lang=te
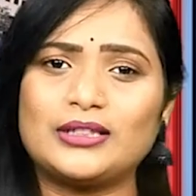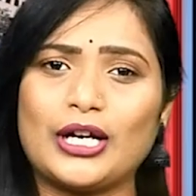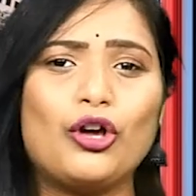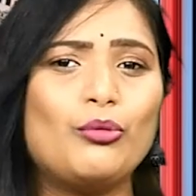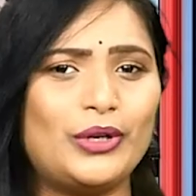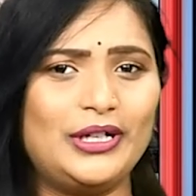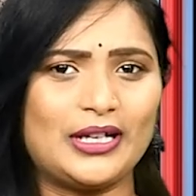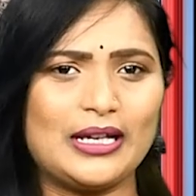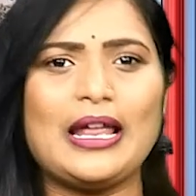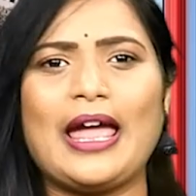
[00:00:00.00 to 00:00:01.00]
ఆంధ్రాలో
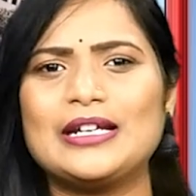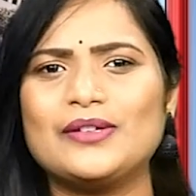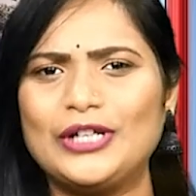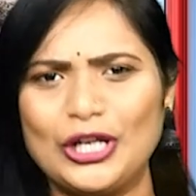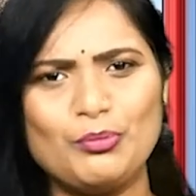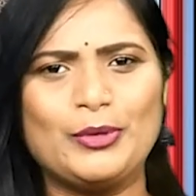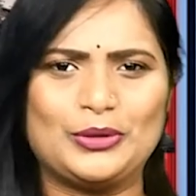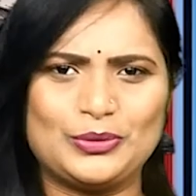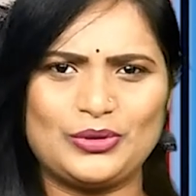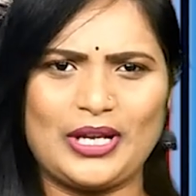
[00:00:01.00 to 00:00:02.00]
పొలిటికల్ యాక్టివిటీలు
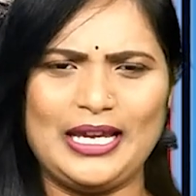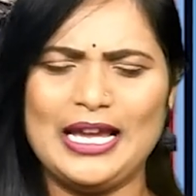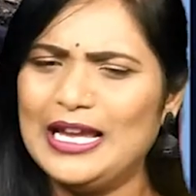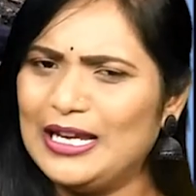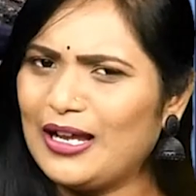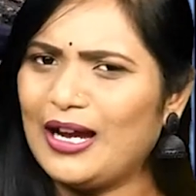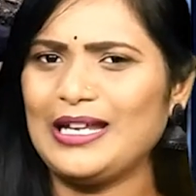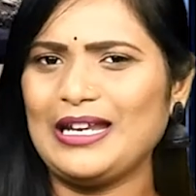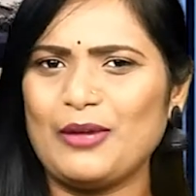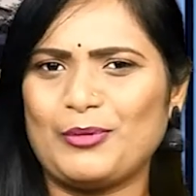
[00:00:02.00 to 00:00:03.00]
పెరుగుతున్నాయి
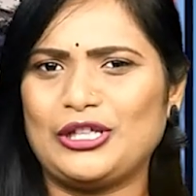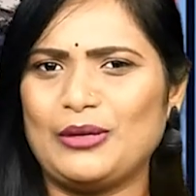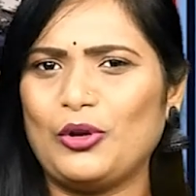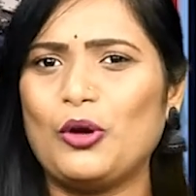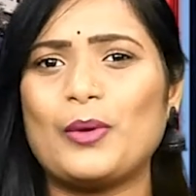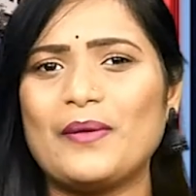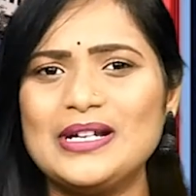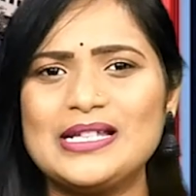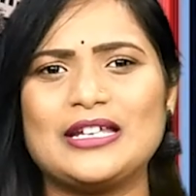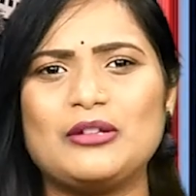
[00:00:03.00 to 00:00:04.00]
ఇలాంటి నేపథ్యంలో
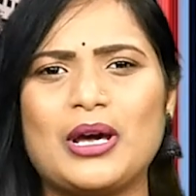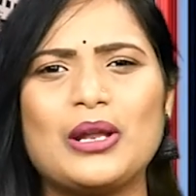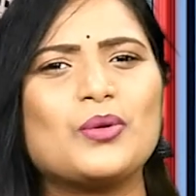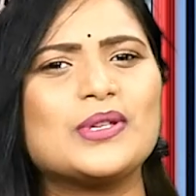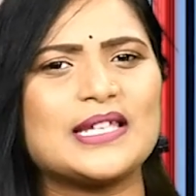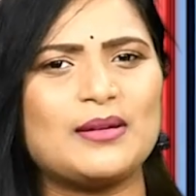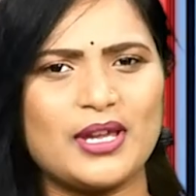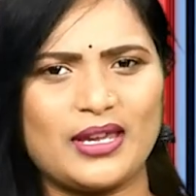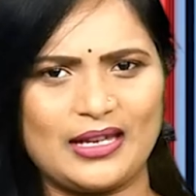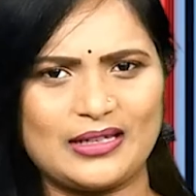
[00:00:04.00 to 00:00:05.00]
పవన్ సినిమాలకు
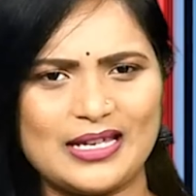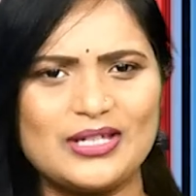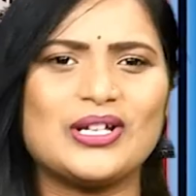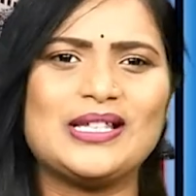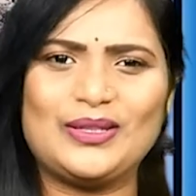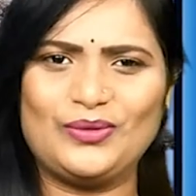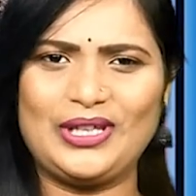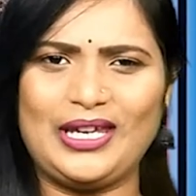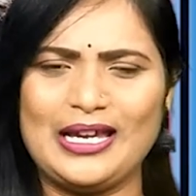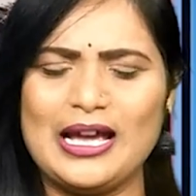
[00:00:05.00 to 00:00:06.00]
సమయం కేటాయించాల్సి
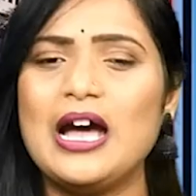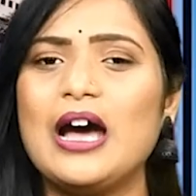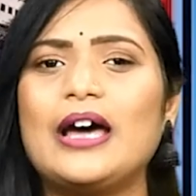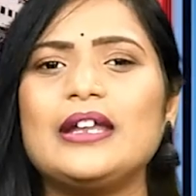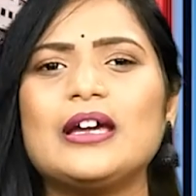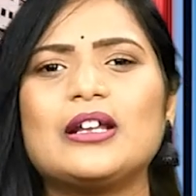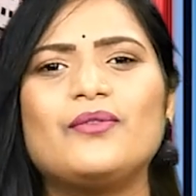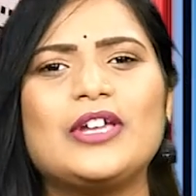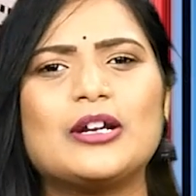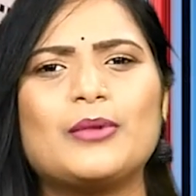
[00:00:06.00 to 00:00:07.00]
ఉంది హరిహర
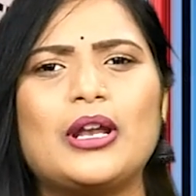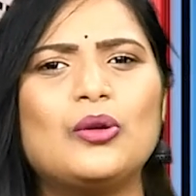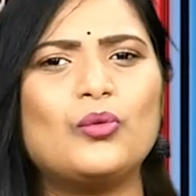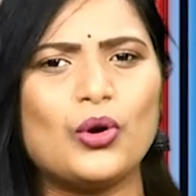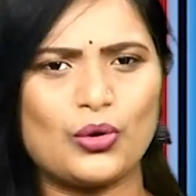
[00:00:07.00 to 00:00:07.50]
వీరమల్లు ఓ